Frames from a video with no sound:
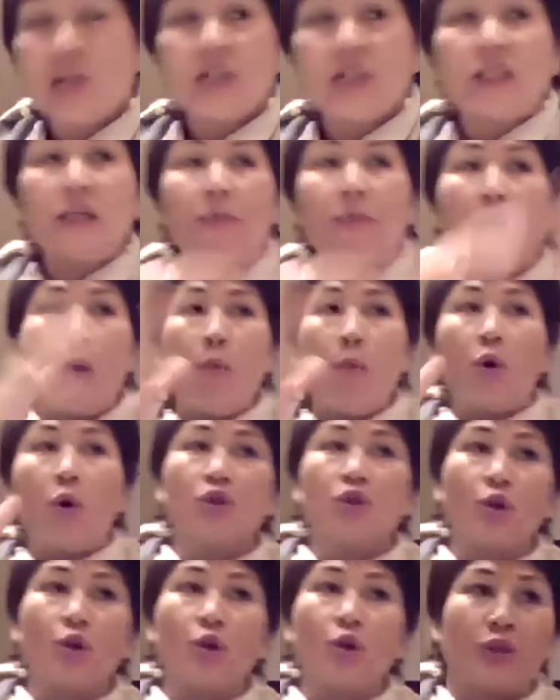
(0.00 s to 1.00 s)
细胞膜
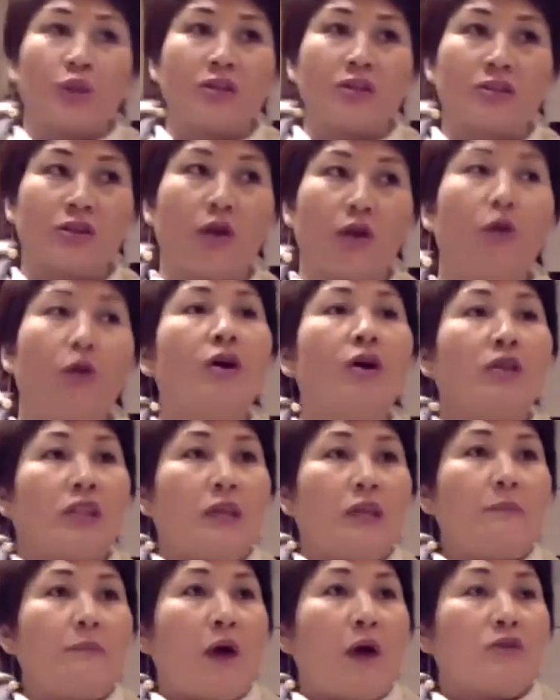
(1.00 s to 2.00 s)
受损的时候，
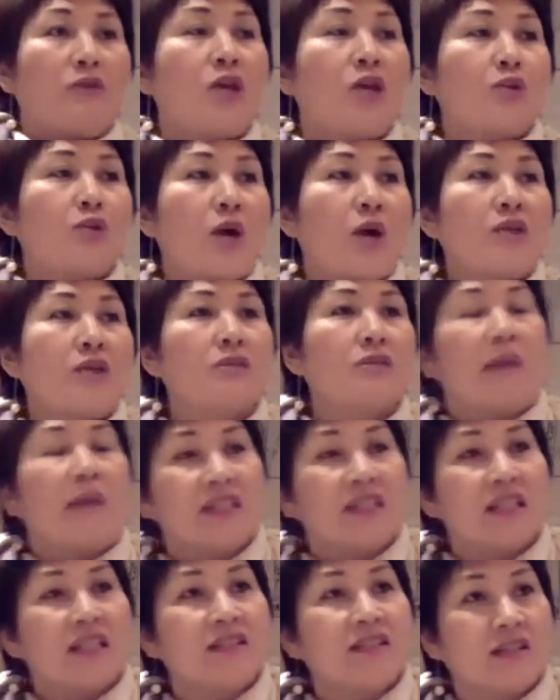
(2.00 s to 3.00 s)
你表现出来是没
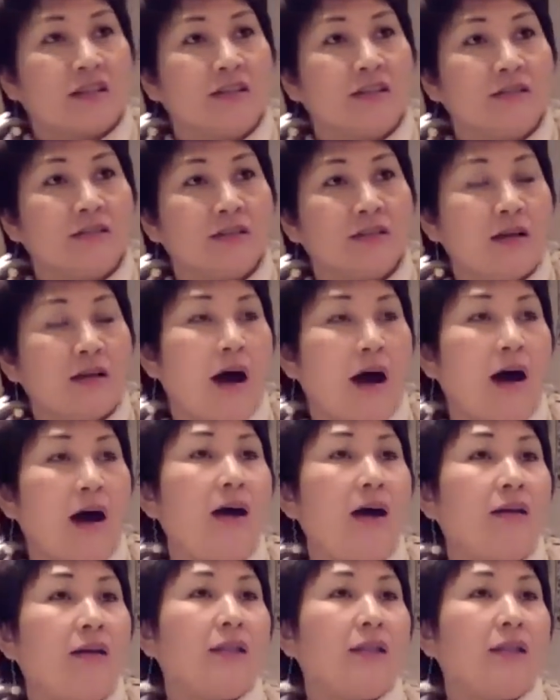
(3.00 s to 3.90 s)
精神，哈，